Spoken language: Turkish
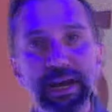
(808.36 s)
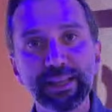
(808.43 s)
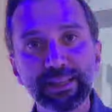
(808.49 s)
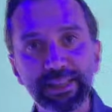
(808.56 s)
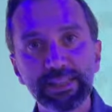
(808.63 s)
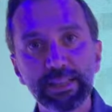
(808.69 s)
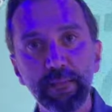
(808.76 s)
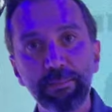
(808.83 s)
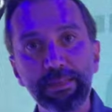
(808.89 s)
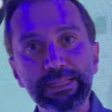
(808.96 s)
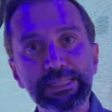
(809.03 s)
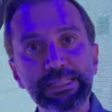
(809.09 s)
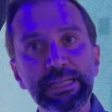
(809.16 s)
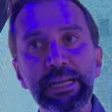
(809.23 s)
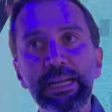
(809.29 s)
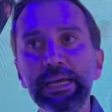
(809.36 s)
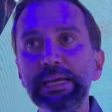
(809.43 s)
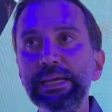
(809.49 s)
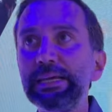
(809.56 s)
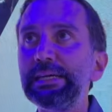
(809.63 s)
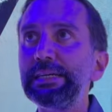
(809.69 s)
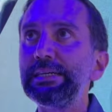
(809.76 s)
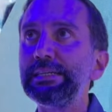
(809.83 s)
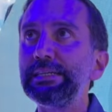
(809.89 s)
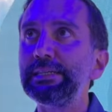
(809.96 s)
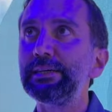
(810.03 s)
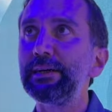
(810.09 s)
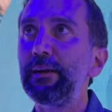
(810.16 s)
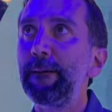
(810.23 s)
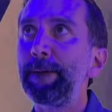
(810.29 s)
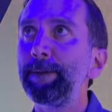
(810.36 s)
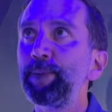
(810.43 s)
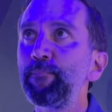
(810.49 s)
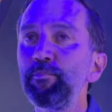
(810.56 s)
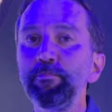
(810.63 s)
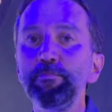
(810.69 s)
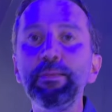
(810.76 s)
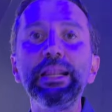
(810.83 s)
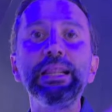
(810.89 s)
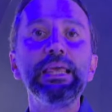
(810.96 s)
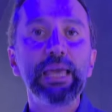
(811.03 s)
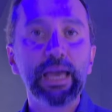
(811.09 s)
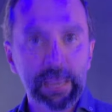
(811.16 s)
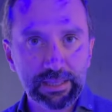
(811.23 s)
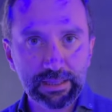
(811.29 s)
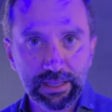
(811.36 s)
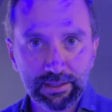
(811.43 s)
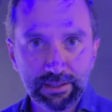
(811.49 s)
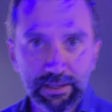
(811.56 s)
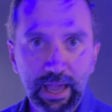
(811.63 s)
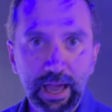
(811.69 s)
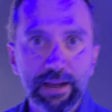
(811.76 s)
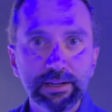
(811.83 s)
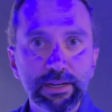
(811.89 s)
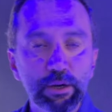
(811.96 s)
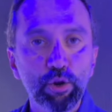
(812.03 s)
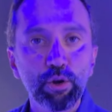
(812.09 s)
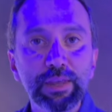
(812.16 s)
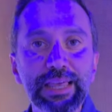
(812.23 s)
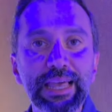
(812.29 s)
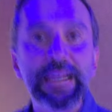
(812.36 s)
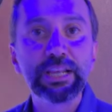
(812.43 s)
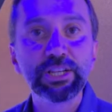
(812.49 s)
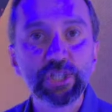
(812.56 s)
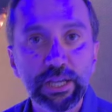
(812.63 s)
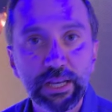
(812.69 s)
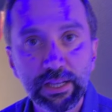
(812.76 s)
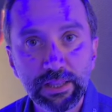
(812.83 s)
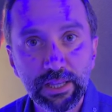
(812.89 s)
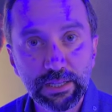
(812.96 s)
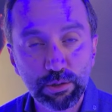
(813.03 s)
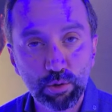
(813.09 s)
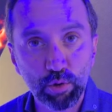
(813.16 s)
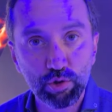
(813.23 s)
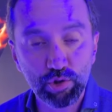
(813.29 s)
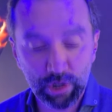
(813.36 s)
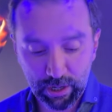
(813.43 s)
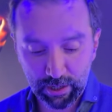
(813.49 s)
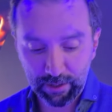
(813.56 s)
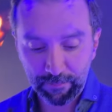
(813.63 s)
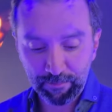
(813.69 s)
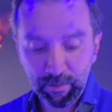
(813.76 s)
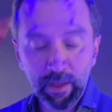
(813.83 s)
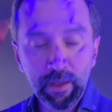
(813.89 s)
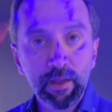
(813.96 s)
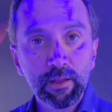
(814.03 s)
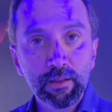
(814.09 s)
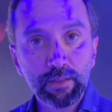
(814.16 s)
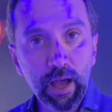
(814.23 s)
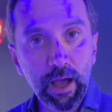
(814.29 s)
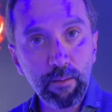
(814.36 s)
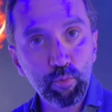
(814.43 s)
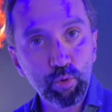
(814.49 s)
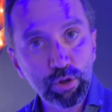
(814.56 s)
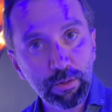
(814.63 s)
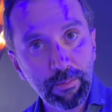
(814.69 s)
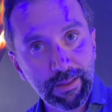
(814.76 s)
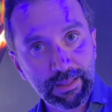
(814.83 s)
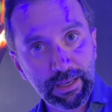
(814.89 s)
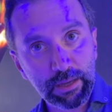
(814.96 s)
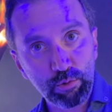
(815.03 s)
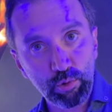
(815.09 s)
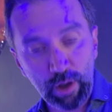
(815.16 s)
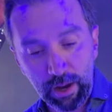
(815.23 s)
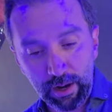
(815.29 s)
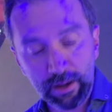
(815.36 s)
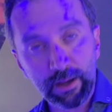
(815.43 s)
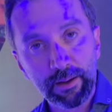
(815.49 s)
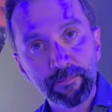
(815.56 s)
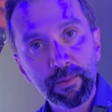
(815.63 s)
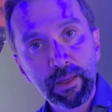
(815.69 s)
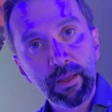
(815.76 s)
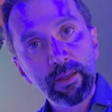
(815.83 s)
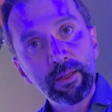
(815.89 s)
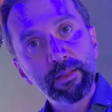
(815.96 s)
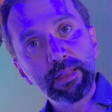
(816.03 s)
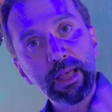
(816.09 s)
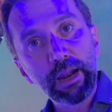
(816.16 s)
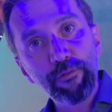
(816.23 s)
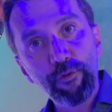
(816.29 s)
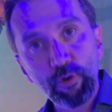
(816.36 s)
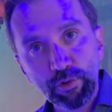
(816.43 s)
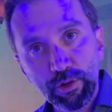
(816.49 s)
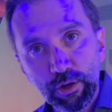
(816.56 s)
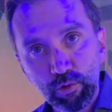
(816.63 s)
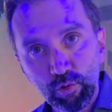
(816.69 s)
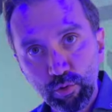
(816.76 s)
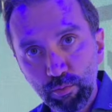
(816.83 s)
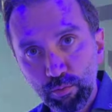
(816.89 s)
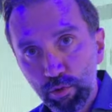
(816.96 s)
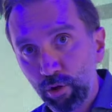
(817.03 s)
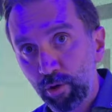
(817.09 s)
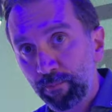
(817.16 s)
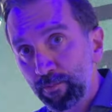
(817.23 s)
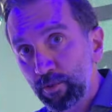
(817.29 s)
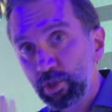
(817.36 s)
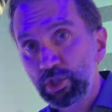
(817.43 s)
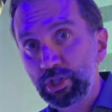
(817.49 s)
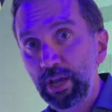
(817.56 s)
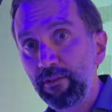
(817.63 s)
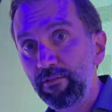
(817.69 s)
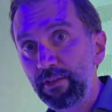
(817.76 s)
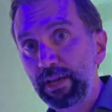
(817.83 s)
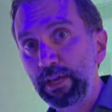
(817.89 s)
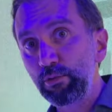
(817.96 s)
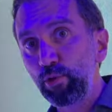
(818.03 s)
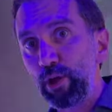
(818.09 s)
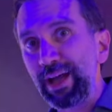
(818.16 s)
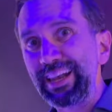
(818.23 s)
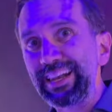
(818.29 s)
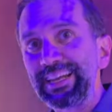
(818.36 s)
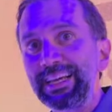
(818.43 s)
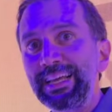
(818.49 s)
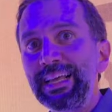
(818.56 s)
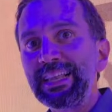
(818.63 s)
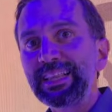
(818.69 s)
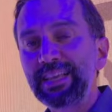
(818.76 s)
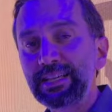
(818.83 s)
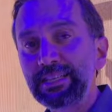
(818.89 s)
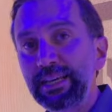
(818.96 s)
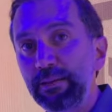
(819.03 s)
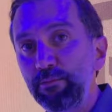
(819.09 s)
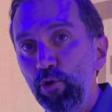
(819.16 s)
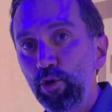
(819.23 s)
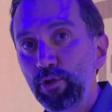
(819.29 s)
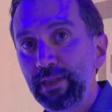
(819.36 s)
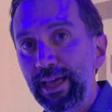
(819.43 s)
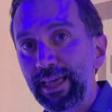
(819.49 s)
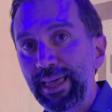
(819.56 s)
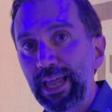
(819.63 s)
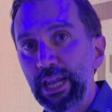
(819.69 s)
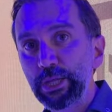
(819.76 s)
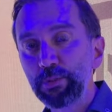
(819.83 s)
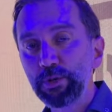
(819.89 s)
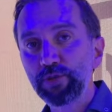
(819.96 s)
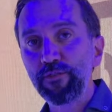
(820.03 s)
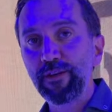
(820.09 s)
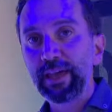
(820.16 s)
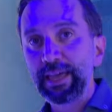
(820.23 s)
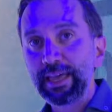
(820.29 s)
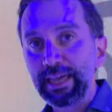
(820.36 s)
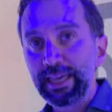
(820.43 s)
adında bir e, bilgi yayınladı. Yani Renault'un geleceğinin nasıl olacağını. Daha multimedyaya duyarlı, telefonlara uyumlu, çevreye duyarlı, tasarım yönünden gelişmiş ve